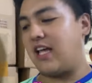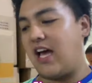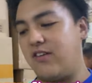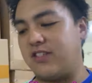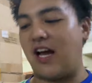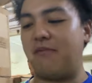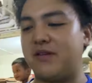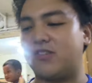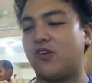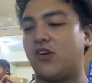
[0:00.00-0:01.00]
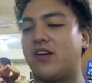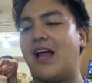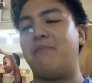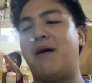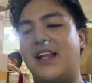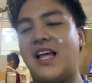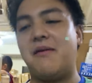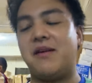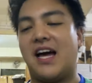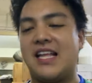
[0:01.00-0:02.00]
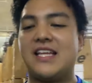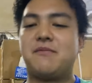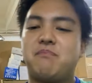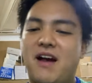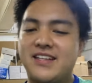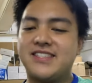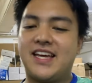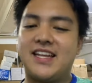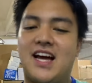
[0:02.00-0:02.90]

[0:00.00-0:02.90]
tayong Shopee store. Napakadami nating parts and